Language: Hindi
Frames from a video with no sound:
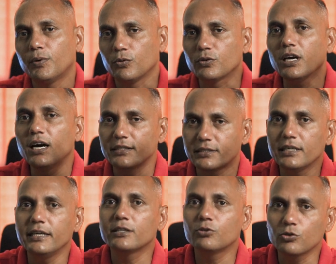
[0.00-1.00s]
पर उनके हाथ
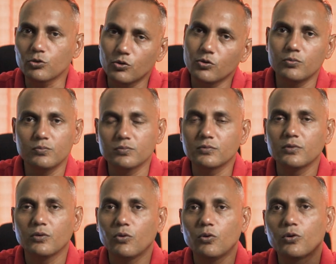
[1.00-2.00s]
से एक दो तो
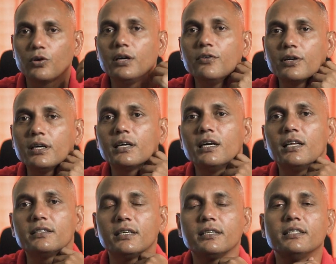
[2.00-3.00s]
हो गए होंगे
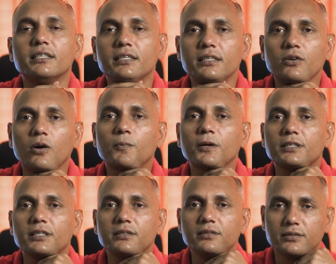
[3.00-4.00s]
गलत सर्जरी
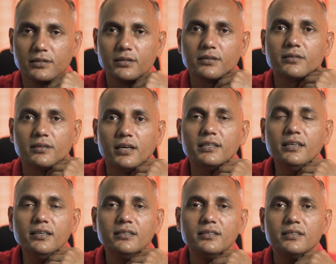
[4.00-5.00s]
ऑपरेशन है ना
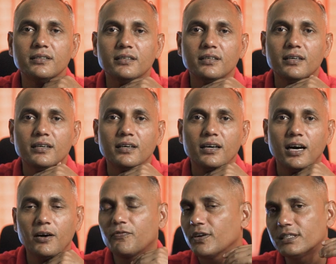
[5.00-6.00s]

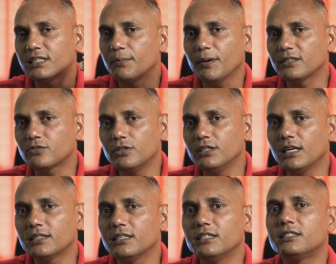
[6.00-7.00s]
आप फ्रेश के पास तो नहीं
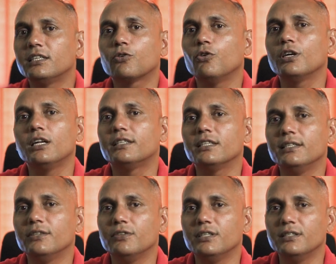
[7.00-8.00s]
जाते जिससे कोई गलती
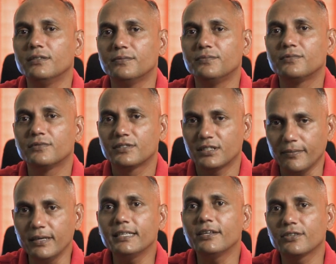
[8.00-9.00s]
नहीं हुई
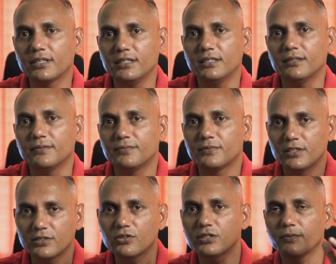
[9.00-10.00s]
समझ रहे हो कि नहीं
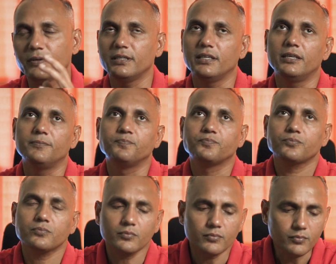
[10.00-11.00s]
इसको समझना है
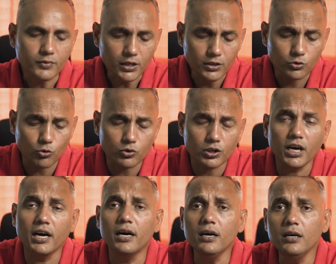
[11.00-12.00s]
तो क्या